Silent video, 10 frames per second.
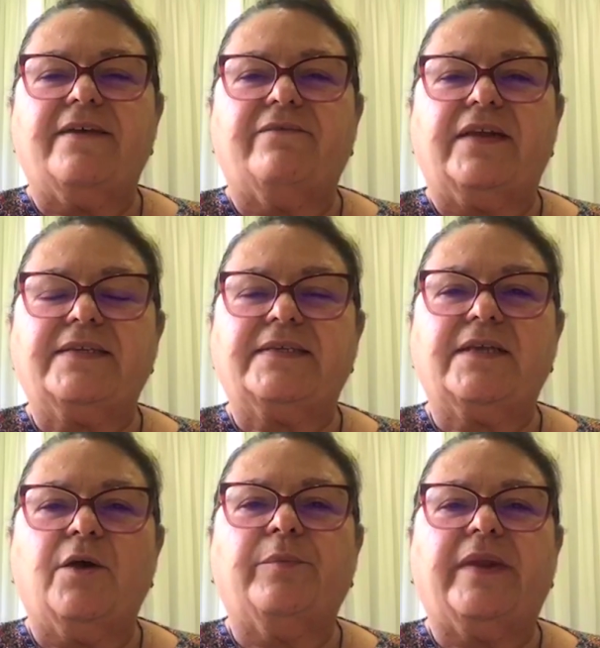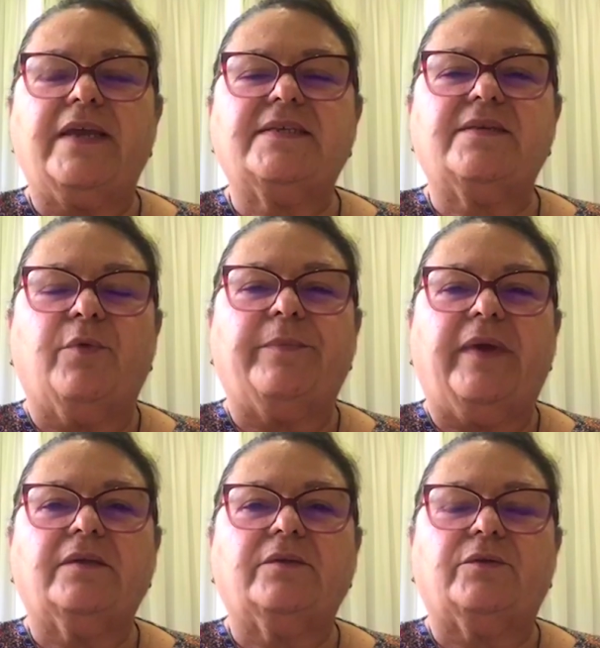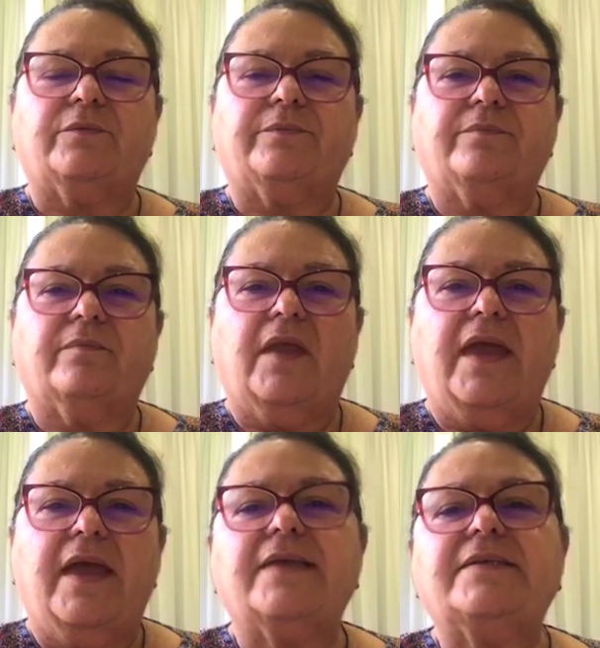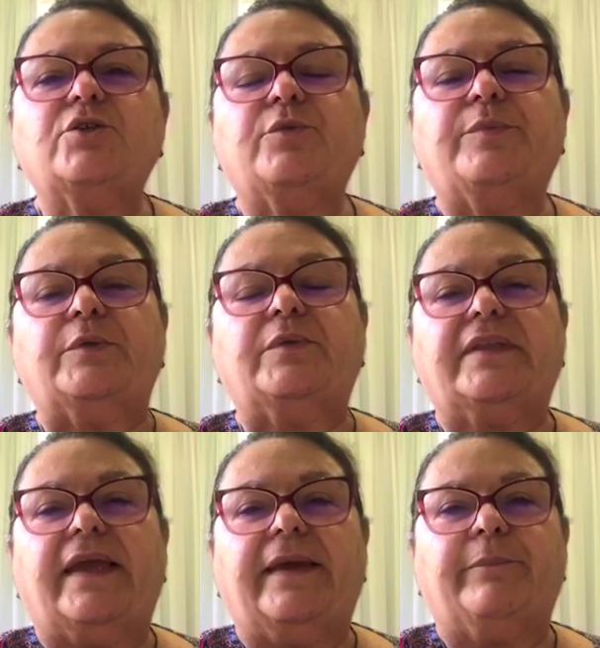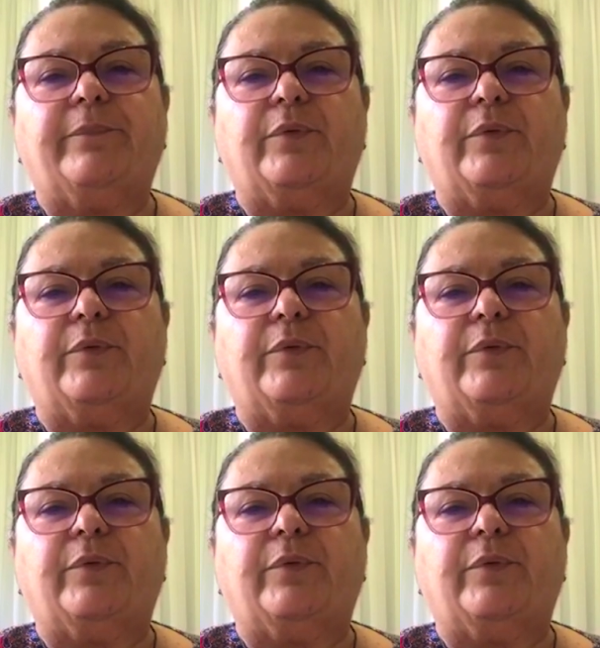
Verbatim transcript: reflexão para esse momento é sobre o tempo,